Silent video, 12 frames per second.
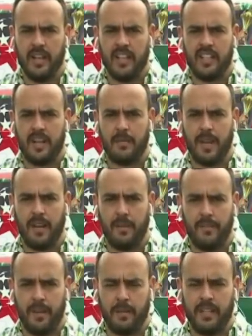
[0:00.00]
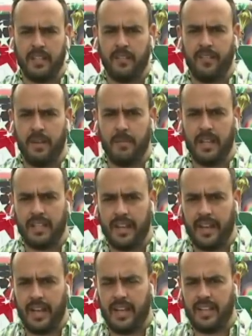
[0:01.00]
جمال في الماضي فيما
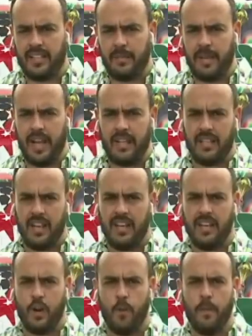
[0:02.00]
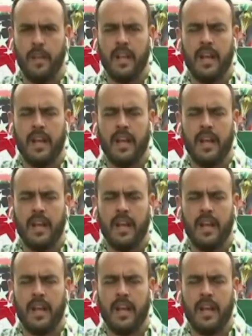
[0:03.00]
تنقل صبيحة اليوم